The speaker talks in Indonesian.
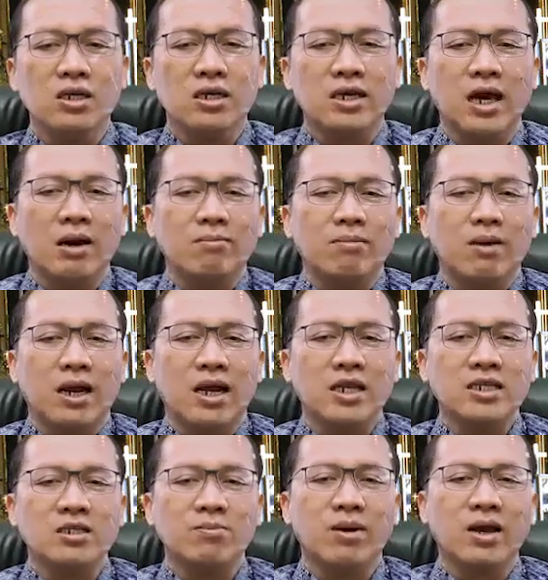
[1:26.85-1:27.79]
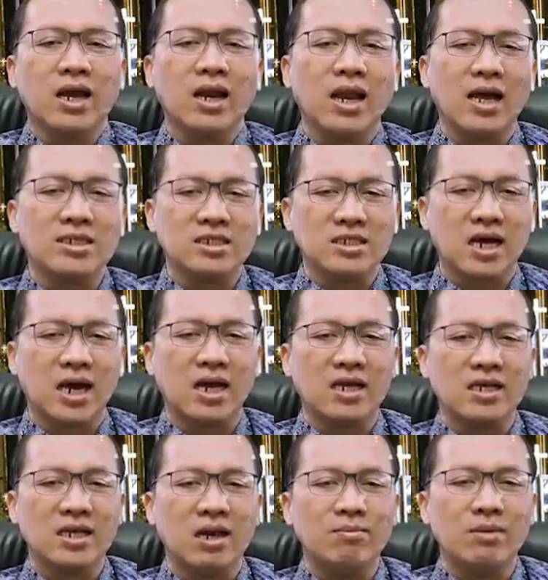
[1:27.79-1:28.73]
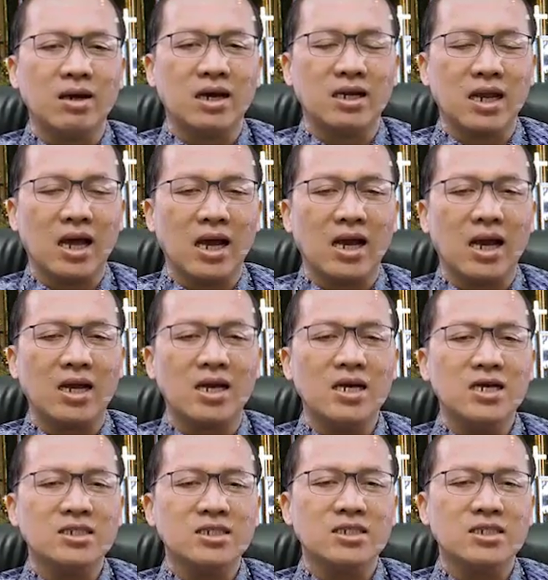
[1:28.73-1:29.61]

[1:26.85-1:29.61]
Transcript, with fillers: digambarkan sebagai laskar yang mengenakan